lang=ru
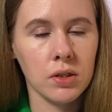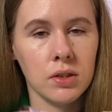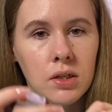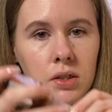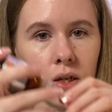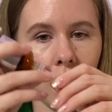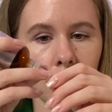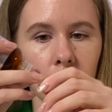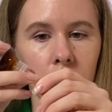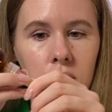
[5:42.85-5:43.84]
Здесь
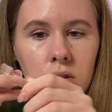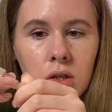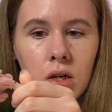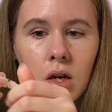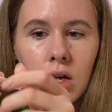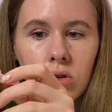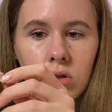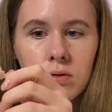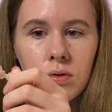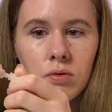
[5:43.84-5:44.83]
капельница, то
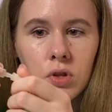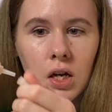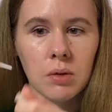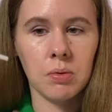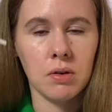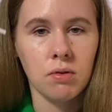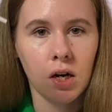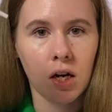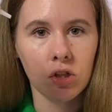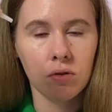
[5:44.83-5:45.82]
есть вы вот так
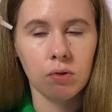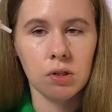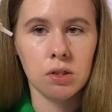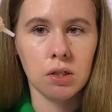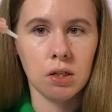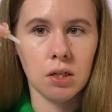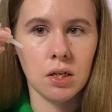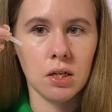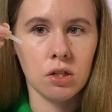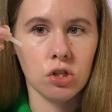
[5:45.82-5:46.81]
переворачиваете
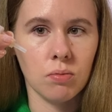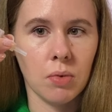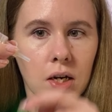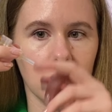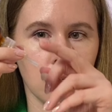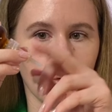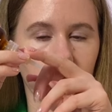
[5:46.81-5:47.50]
и нажимаете на